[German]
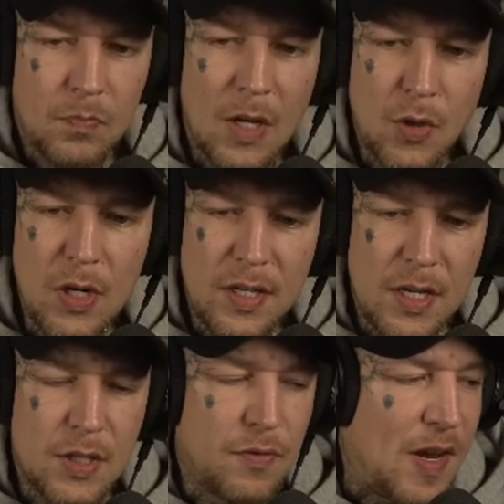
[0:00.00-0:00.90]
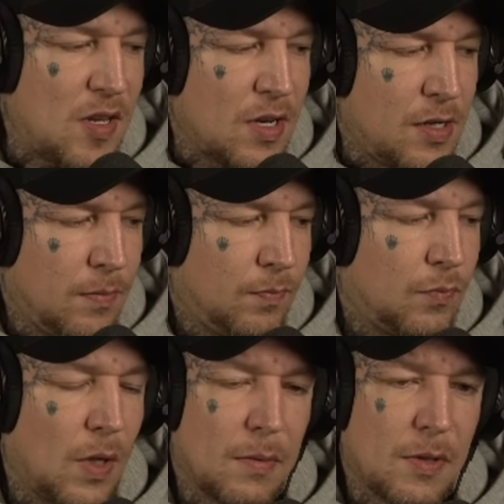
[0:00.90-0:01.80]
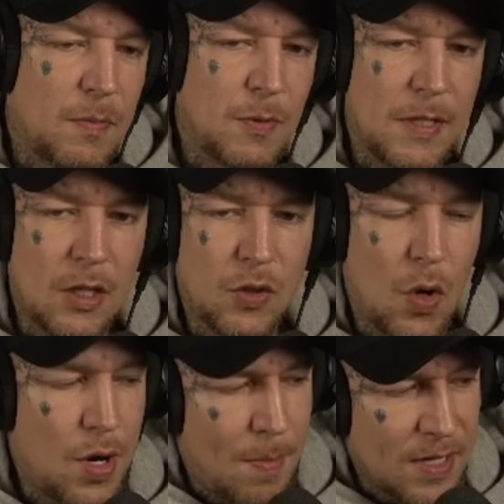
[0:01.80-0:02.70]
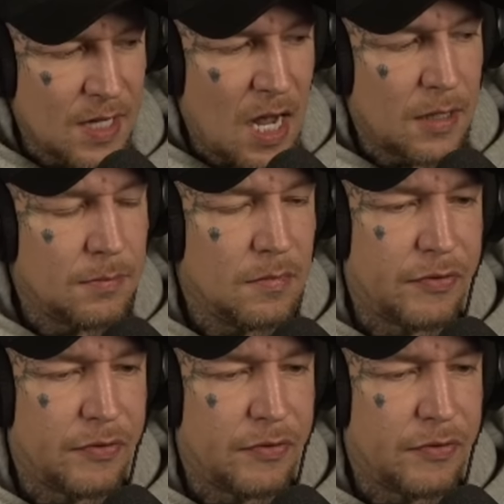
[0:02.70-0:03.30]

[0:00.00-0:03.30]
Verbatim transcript: Natürlich ist Wichteln, ne, das muss man dazu auch nochmal sagen,